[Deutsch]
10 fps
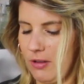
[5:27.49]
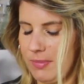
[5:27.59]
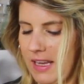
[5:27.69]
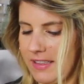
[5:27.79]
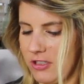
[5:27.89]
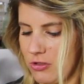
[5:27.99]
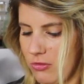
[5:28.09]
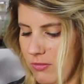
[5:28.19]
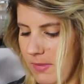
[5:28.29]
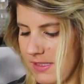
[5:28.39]
kommt gleich die
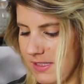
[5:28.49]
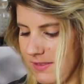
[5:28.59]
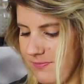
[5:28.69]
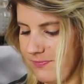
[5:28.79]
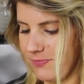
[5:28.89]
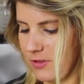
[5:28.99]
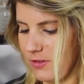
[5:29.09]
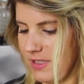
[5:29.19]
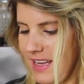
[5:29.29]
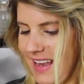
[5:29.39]
Schokomasse
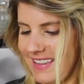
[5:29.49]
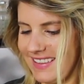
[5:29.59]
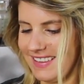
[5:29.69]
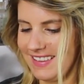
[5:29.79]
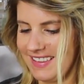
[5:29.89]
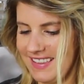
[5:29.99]
und in die andere